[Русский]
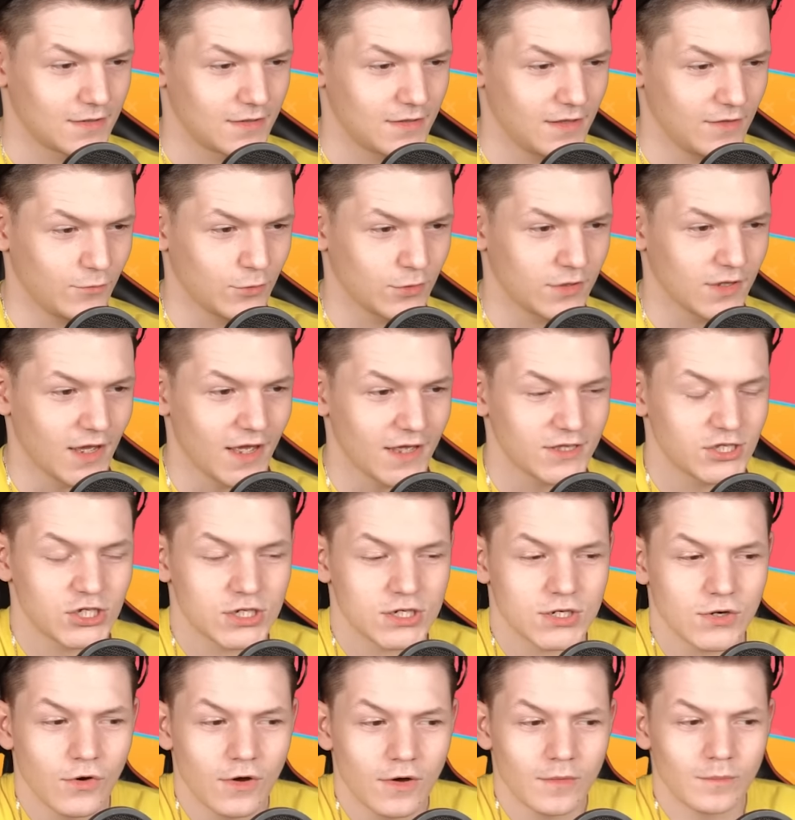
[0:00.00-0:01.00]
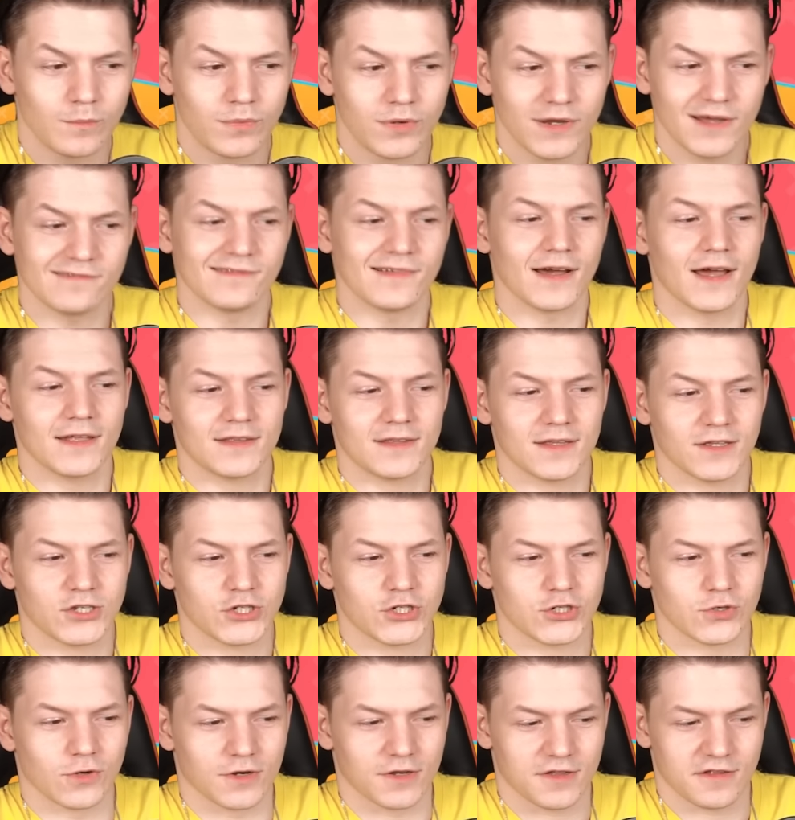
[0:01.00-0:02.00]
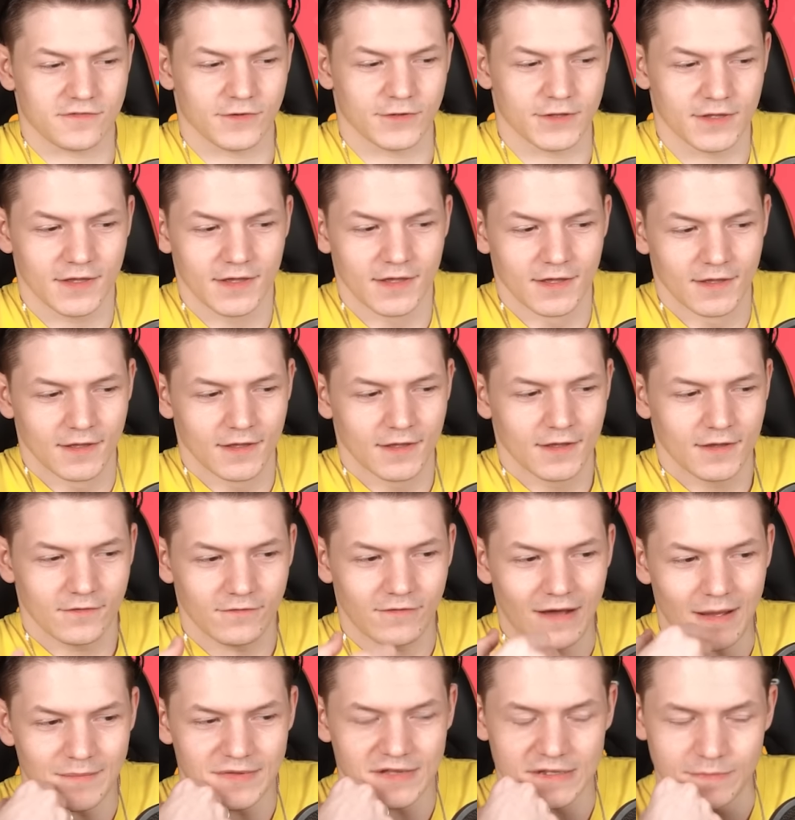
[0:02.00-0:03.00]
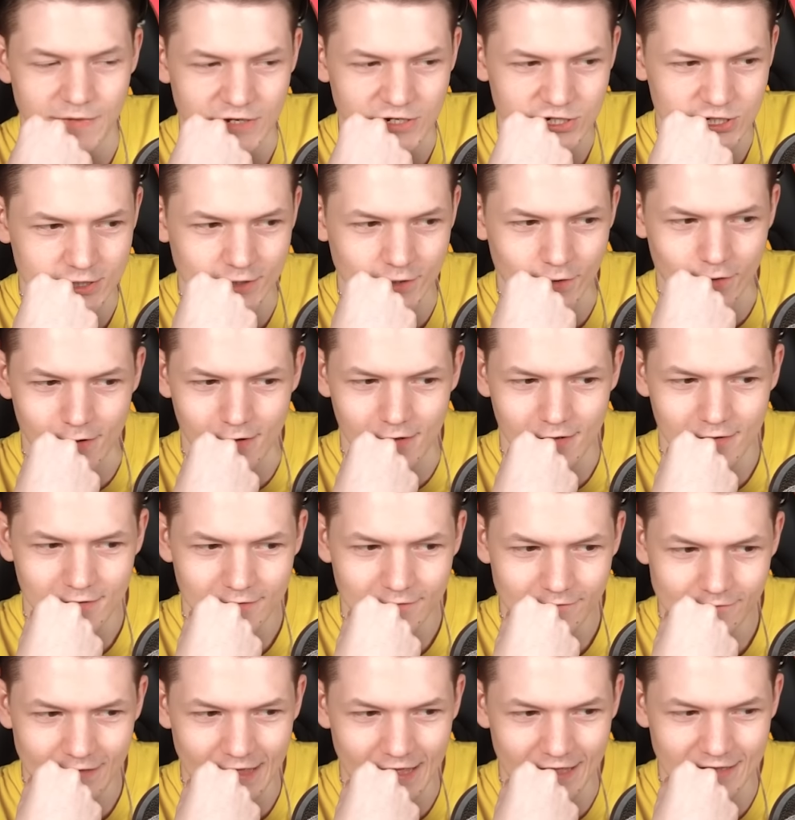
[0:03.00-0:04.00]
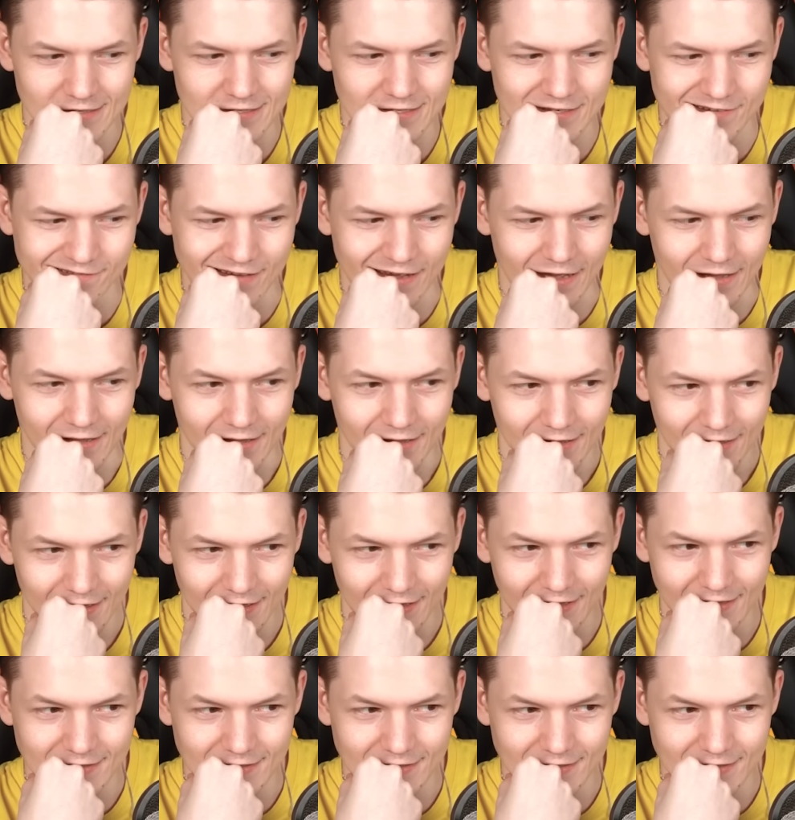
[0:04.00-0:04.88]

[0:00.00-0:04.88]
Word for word: И вот о чем был этот шортс? Вот вам смешно, весело и